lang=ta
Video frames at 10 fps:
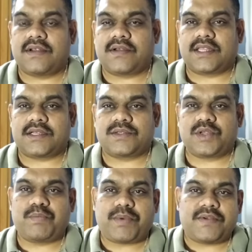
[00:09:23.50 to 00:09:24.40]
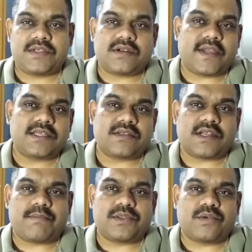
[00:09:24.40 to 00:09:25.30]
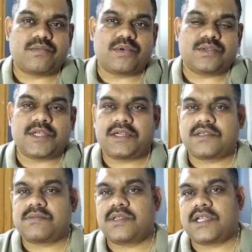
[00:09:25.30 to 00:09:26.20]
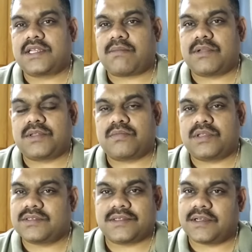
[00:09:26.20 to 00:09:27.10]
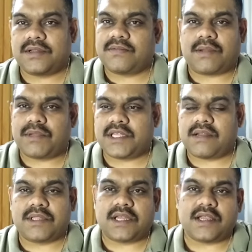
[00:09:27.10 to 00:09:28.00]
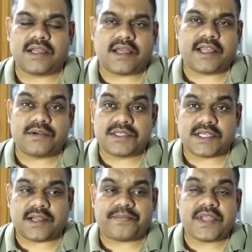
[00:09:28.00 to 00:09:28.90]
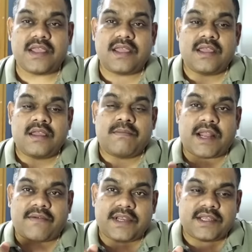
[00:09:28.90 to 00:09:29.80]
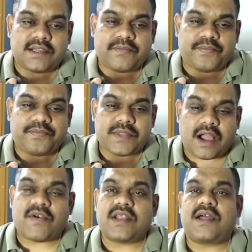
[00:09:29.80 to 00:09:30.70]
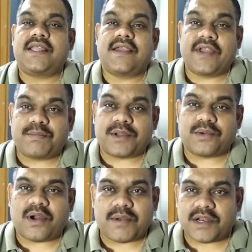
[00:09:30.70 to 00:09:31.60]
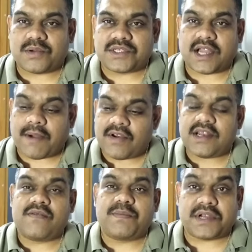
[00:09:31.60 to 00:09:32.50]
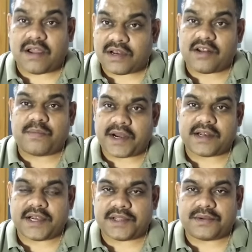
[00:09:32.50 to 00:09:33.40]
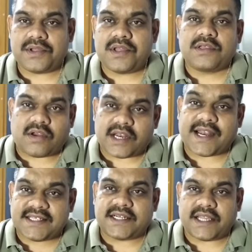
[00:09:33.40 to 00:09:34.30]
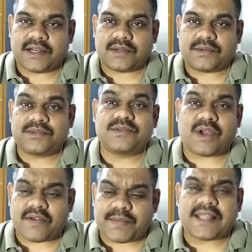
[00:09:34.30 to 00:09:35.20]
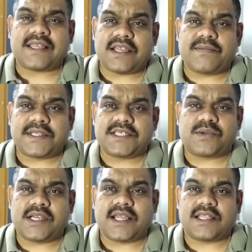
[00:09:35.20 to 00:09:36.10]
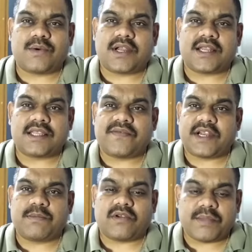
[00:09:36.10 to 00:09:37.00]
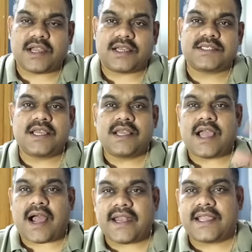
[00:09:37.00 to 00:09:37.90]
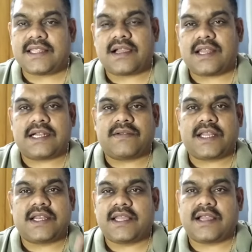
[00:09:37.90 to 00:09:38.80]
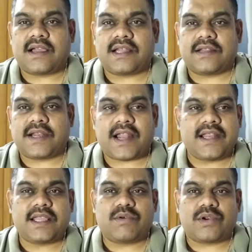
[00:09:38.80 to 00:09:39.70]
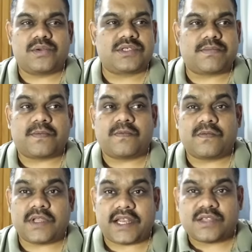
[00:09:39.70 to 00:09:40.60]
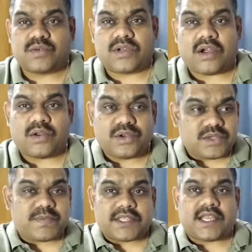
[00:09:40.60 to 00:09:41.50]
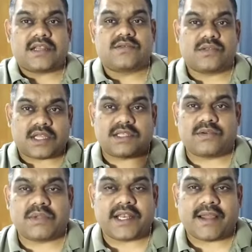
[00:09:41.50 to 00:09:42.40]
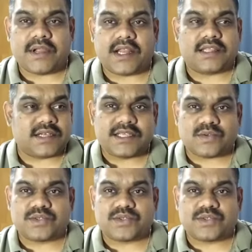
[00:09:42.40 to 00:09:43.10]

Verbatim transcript: வரதுக்கு ஸோ இப்போ விஜயோட வயசு வந்து நாற்பத்தி ஒம்பது ஸோ எட்டு வருஷம் போது கிட்டத்தட்ட ஐம்பத்தி ஒம்பது ஐம்பத்தி ஏழு ஐம்பத்தி ஆறாயிரம்னு வச்சுக்கணும் பட் அவர் அவ்வளோ நாள் ஏன் வெயிட் பண்ணணும் அப்படின்னு கொஸ்டின் அவ்வளோ நாள் வெயிட் பண்ணால் அவ்வளோ நாள் அவர் படம் நடிக்கணும் ஸோ அவ்வளோ நடிச்சுக்கிட்டே இருக்கணும் ஸோ அவர் படத்துலேயும் மெசேஜ் சொல்லிட்டே இருந்தால் ஒரு கட்டத்தில் ஃபெட்டப் ஆயிடும் பிகாஸ் அன்னைக்கு இருந்த காலகட்டம் வேற இன்னைக்கு இருக்க காலகட்டம் வேற அன்னைக்கு ஒரு நியூஸ் என்ன சொல்கிறாங்களோ நியூஸ் பத்திரிக்கை என்ன சொல்கிறதோ அது இன்னைக்கு அப்படி கிடையாது இன்னைக்கு சோஷியல்